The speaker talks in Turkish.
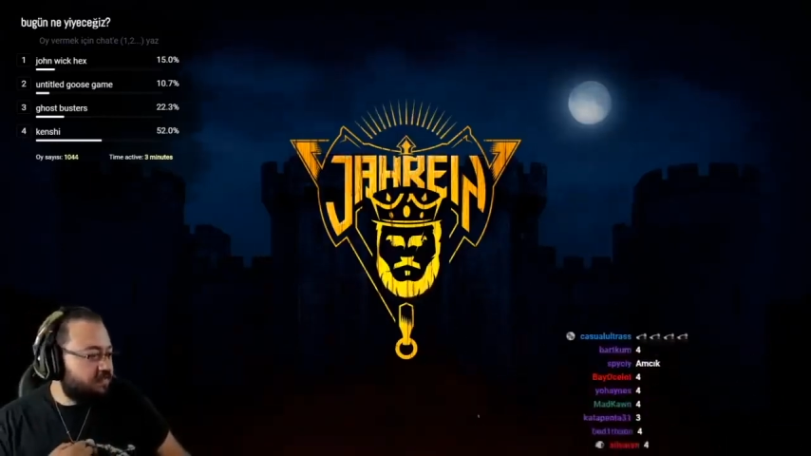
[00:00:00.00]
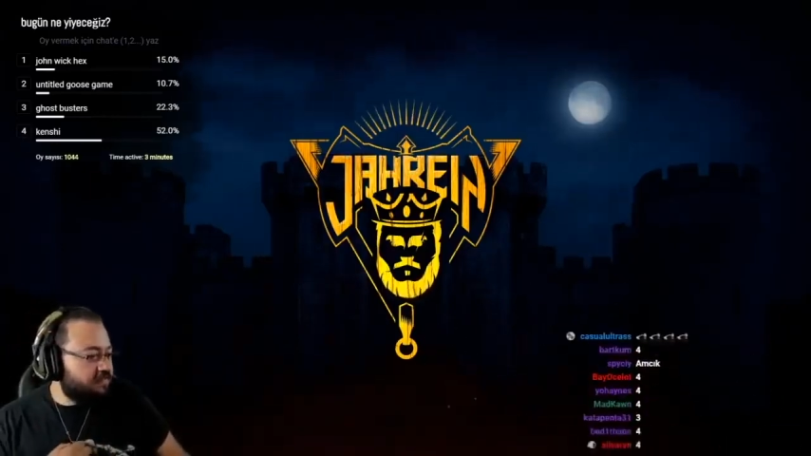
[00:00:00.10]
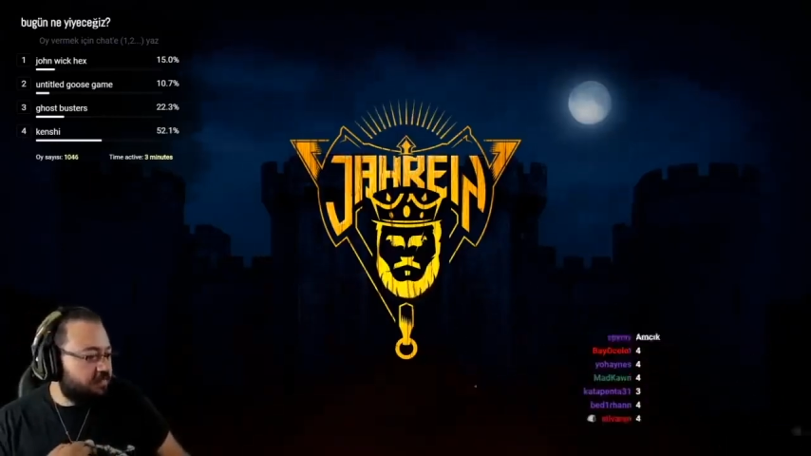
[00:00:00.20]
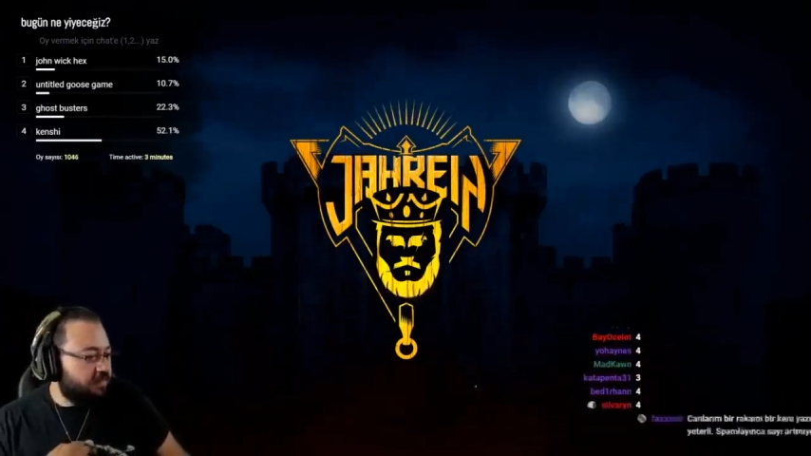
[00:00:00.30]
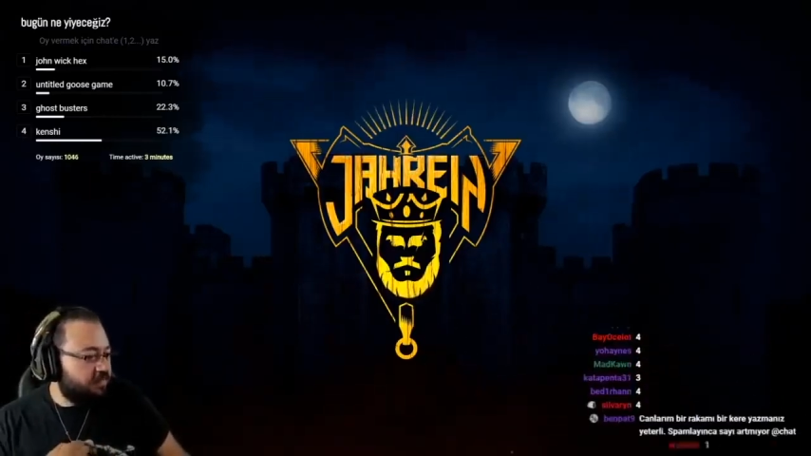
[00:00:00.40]

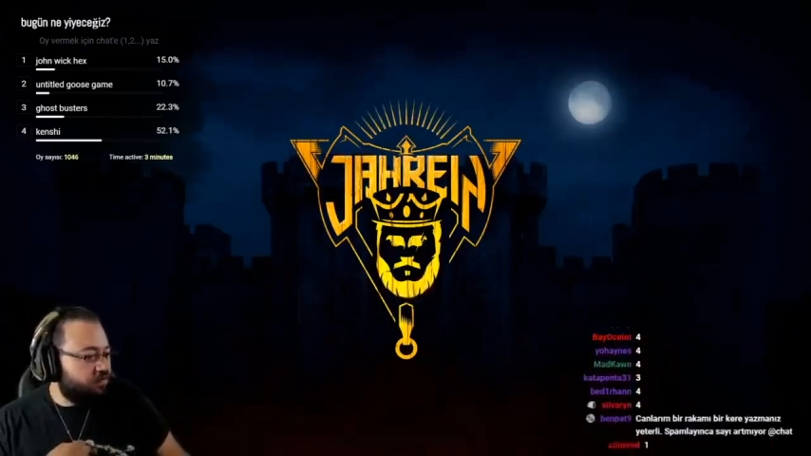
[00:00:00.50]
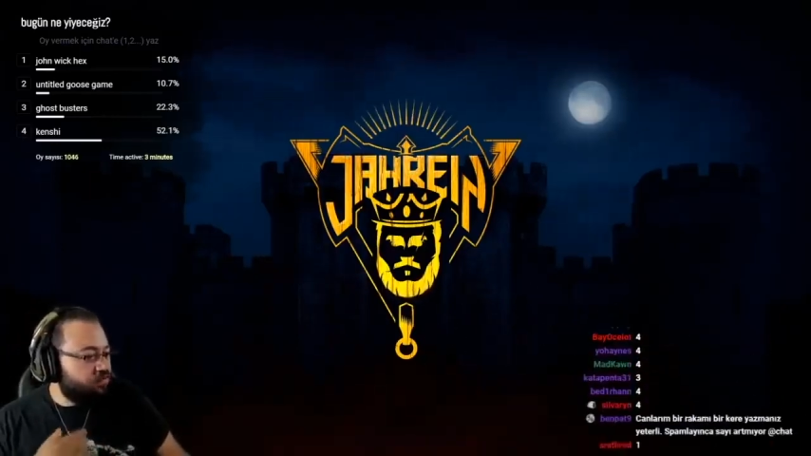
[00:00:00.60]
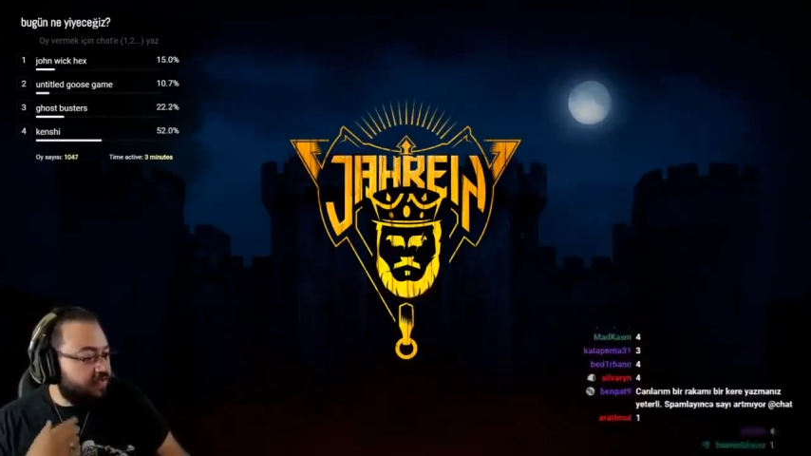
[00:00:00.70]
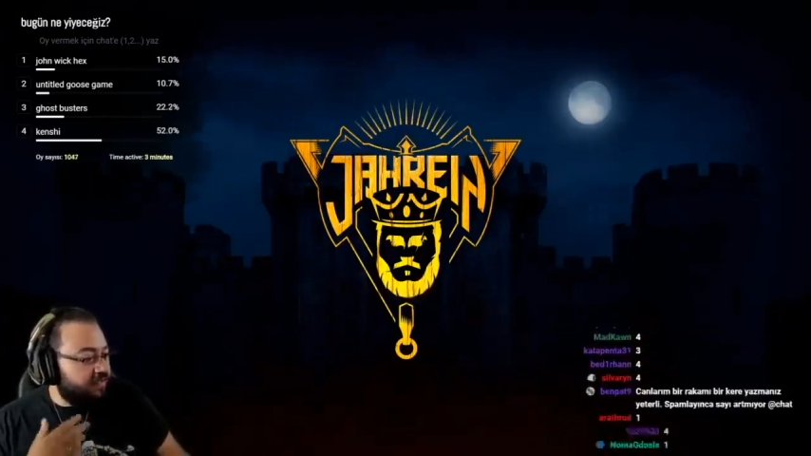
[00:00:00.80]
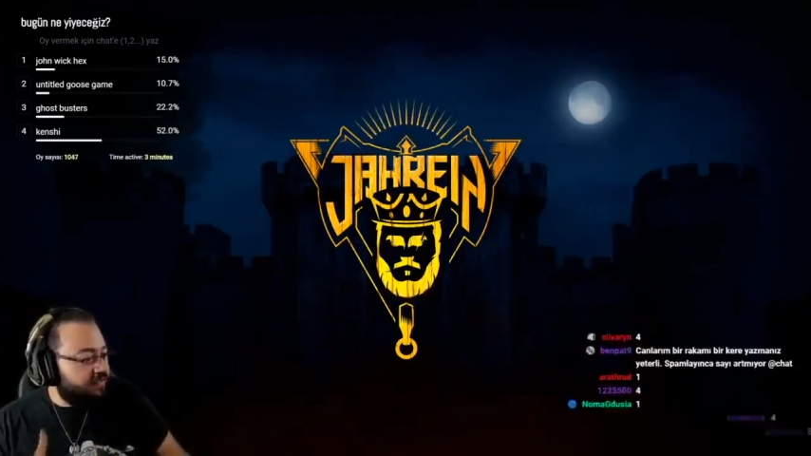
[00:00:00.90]
zaman
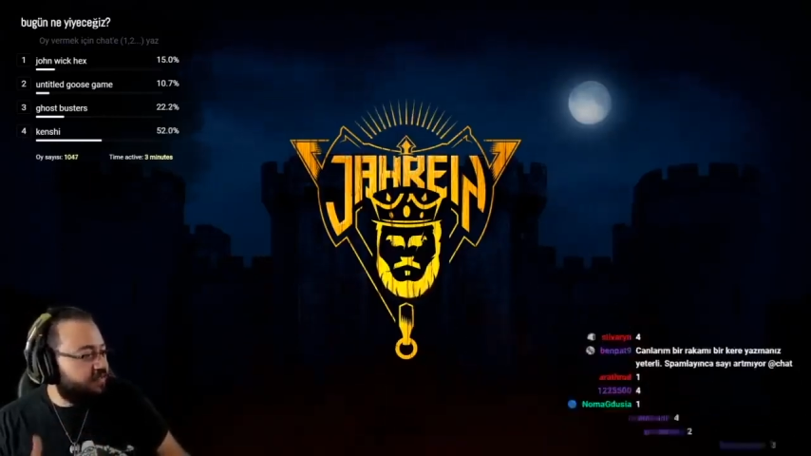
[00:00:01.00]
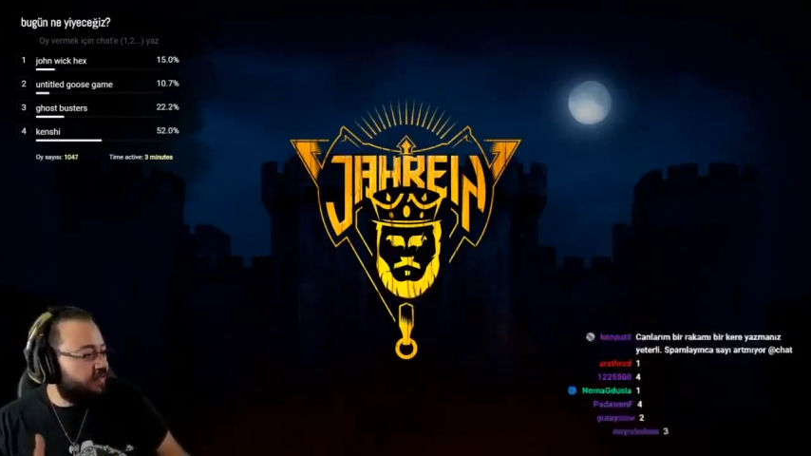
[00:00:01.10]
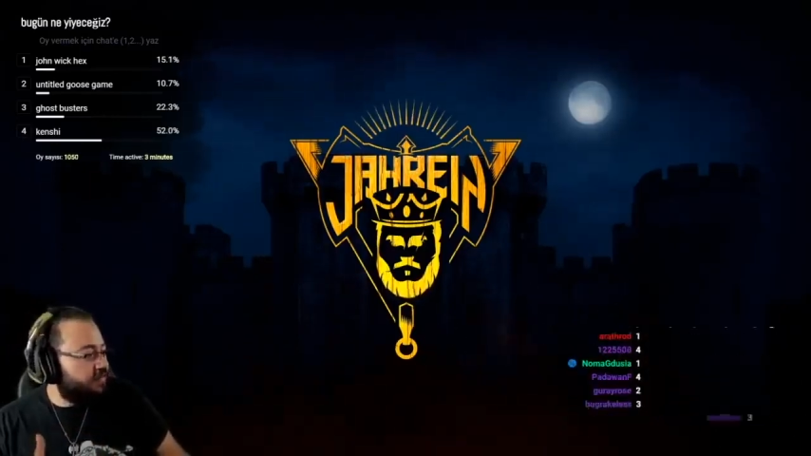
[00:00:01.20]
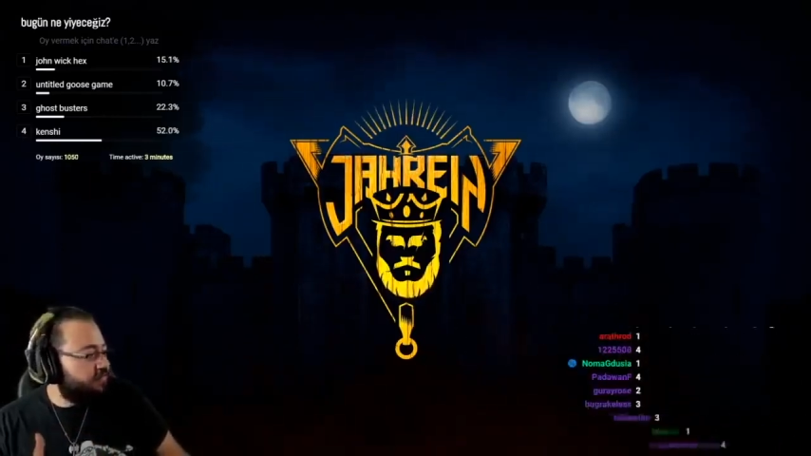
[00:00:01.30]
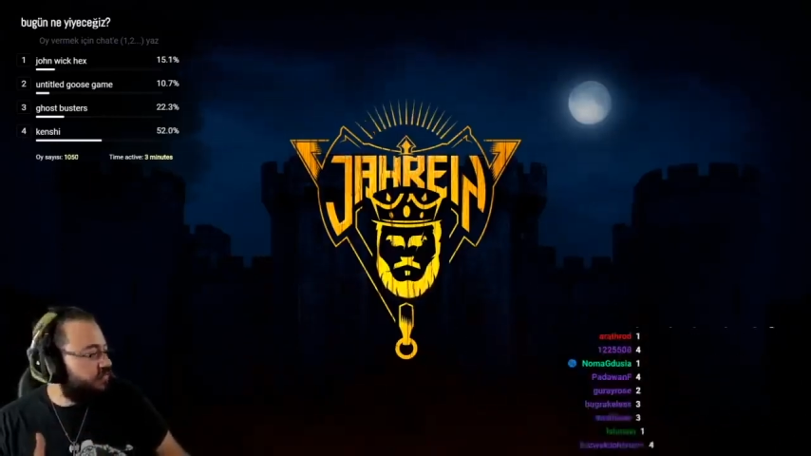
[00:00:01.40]
özellikle